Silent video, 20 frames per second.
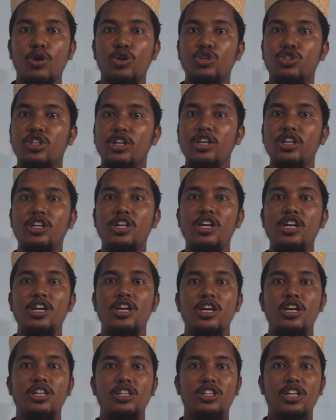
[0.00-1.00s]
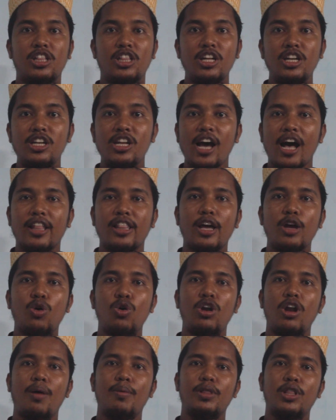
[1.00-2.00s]
খরচ তিনটি যে তিনটি আদায়
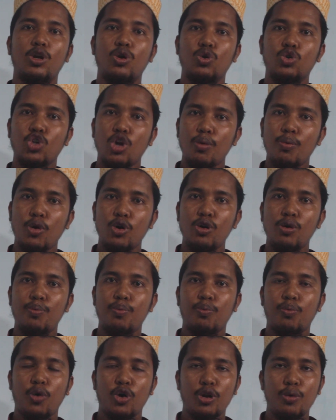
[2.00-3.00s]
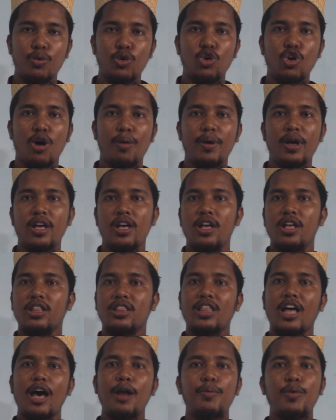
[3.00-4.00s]
করলে আমাদের গোসল পরিপূর্ণ হবে
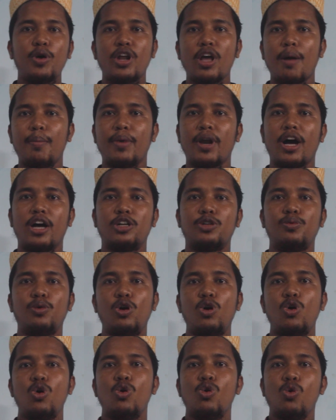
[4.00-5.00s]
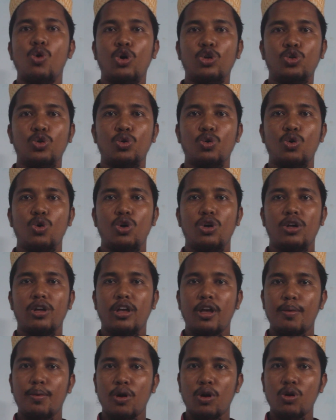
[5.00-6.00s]
তারপরে আমরা আসব অজু
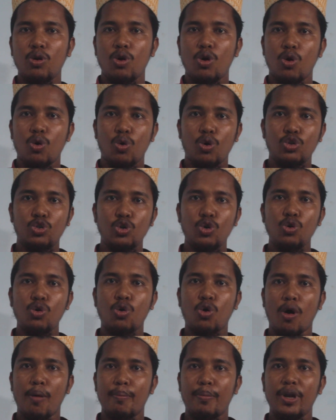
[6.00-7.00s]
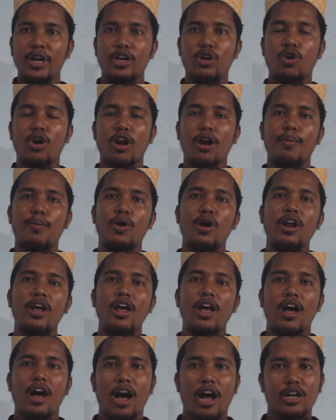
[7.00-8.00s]
এবং অজু কমপ্লিট করার পরে
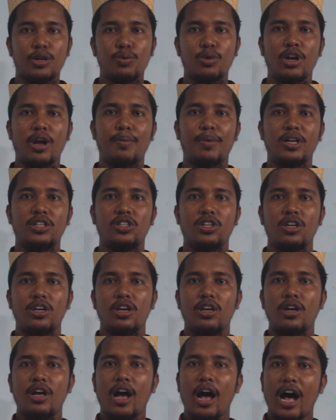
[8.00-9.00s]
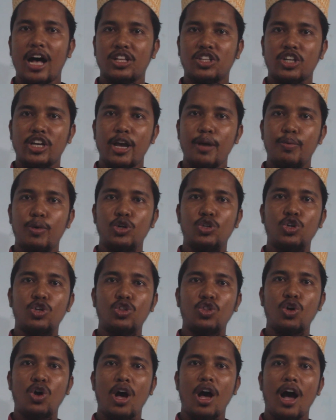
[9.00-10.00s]
আসবো নামাজ আজকে এই
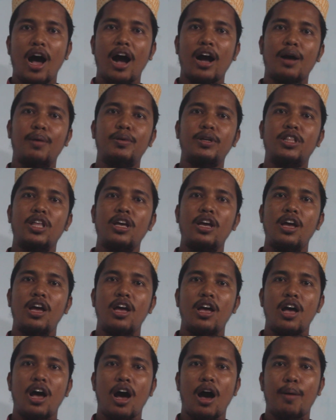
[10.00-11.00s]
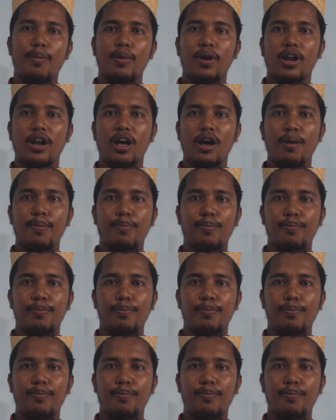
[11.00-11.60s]
পর্যন্ত আগামীতে আপনারা